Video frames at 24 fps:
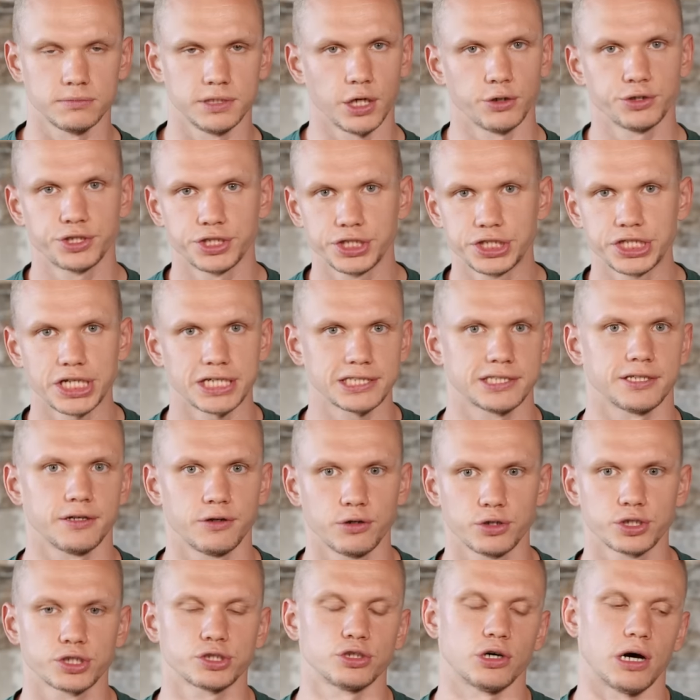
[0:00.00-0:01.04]
Я очень часто
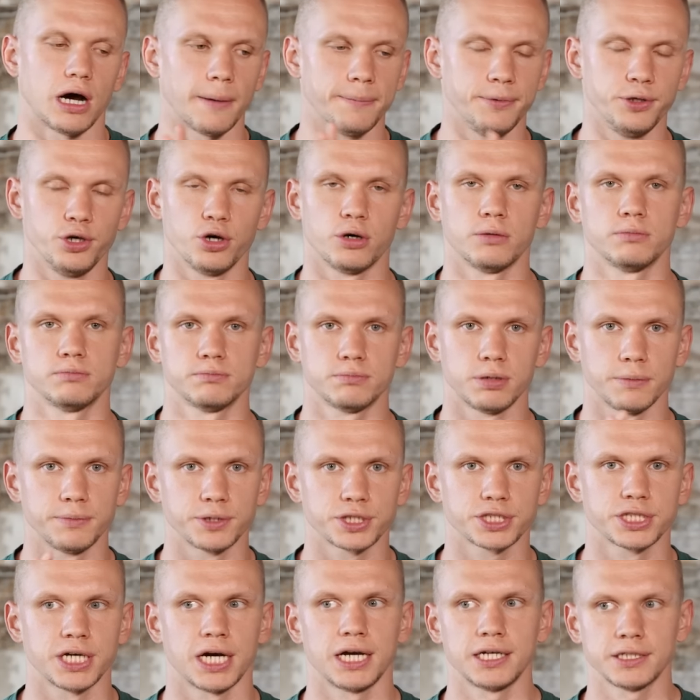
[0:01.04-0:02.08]
говорю, что объем
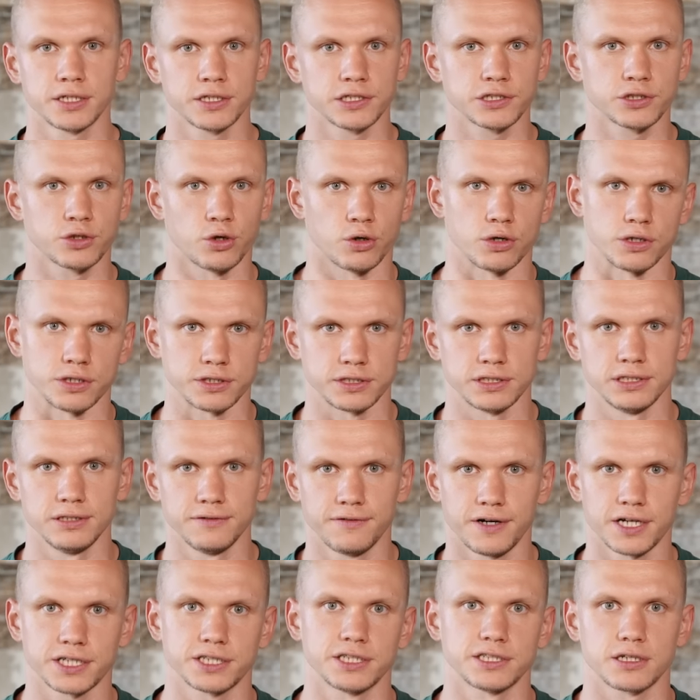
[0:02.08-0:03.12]
побеждает скорость.
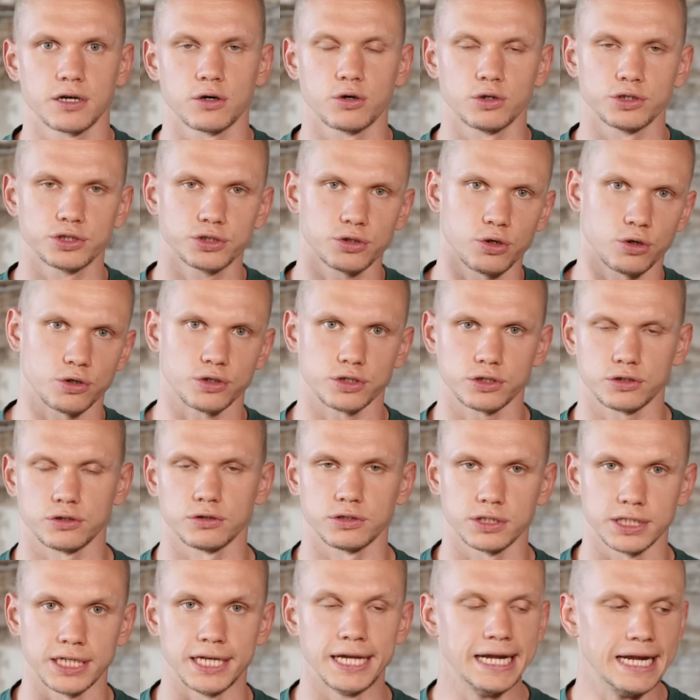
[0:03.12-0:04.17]
Неважно, с какой скоростью
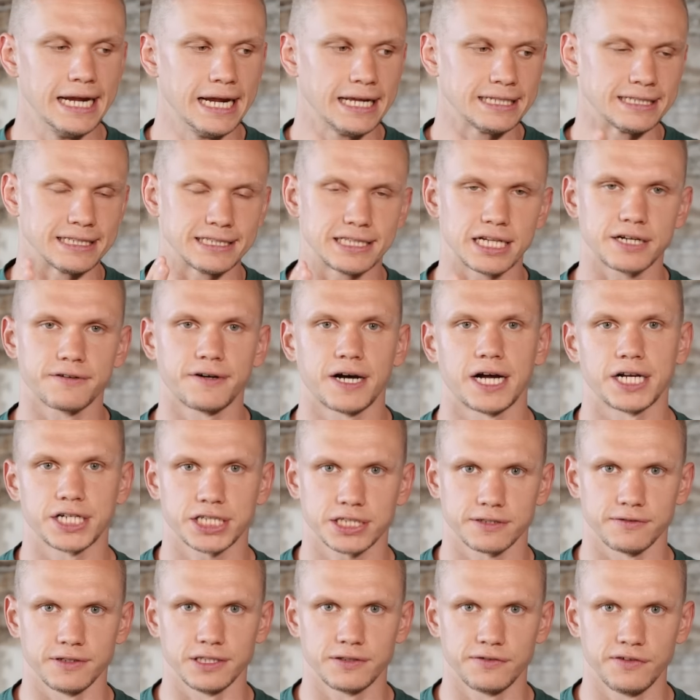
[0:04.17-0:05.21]
ты надрываешь
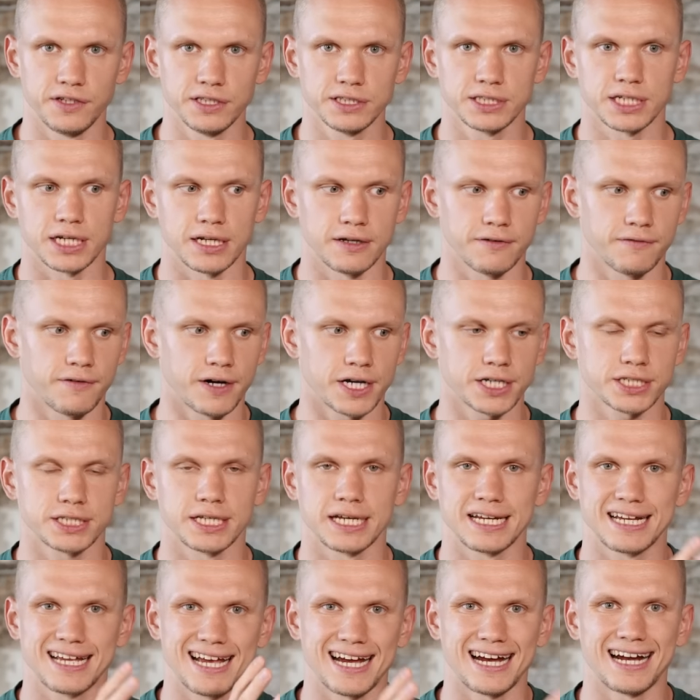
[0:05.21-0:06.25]
свои сфинктеры,
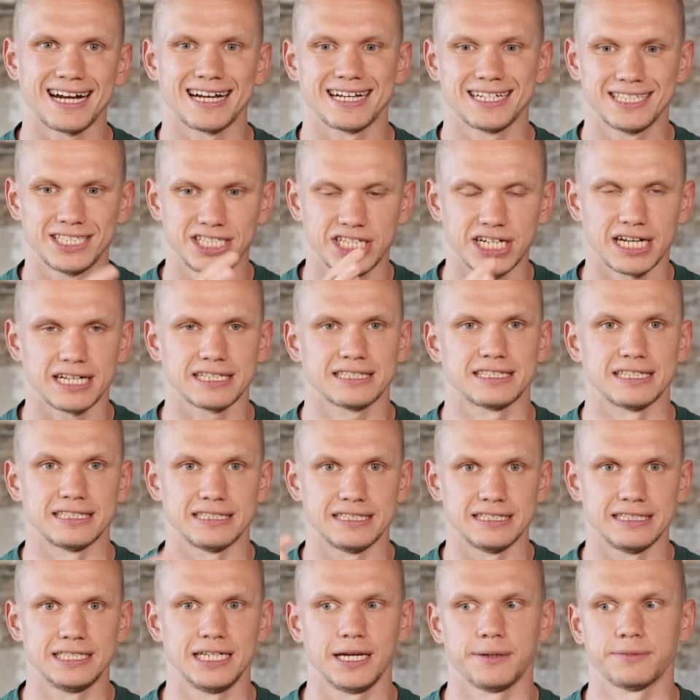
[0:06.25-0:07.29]
важно, как часто,
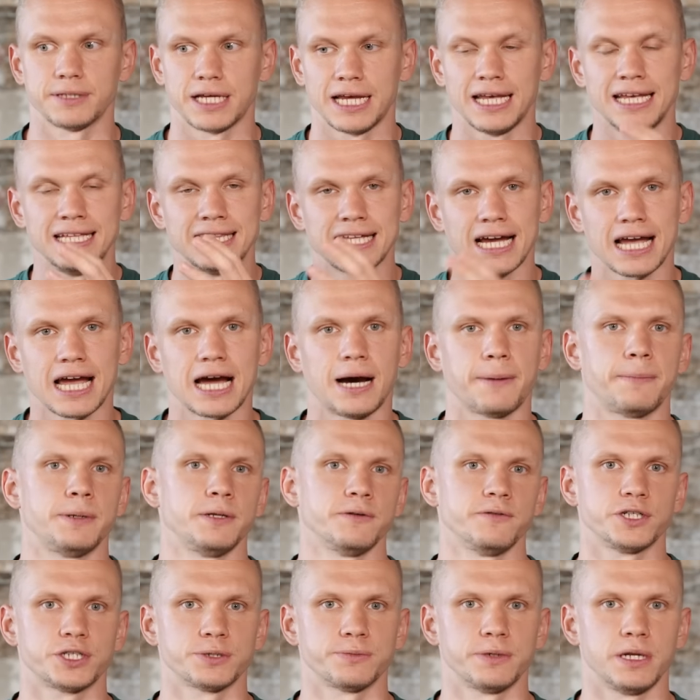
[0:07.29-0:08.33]
системно и
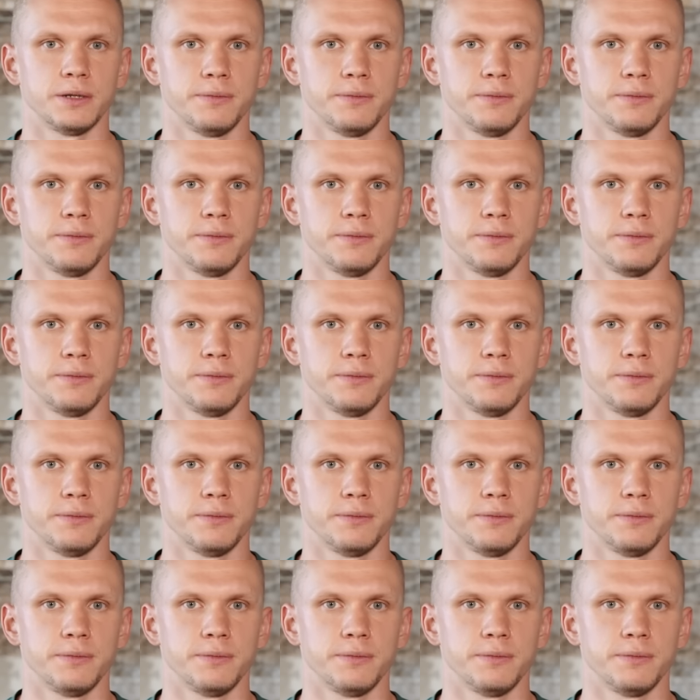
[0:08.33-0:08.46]
накапливающим